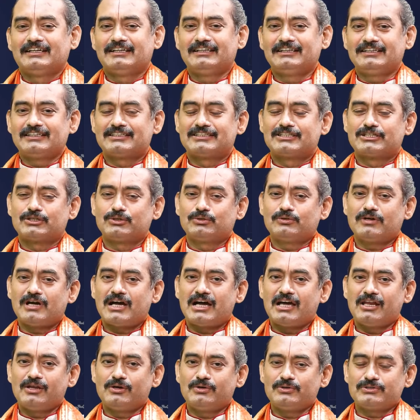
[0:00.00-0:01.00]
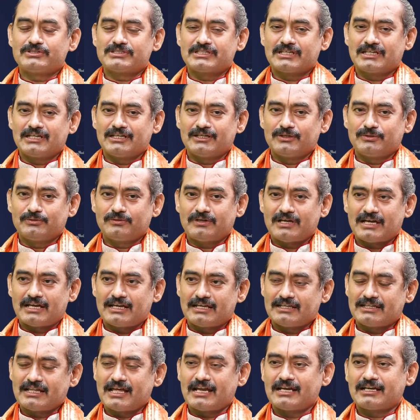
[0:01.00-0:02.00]
ఇది చెడు ఆలోచనలు
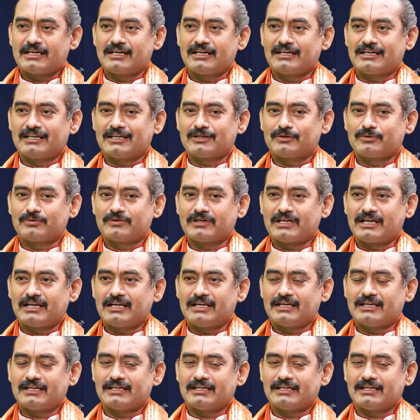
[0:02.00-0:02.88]
అనే దానికంటే కూడా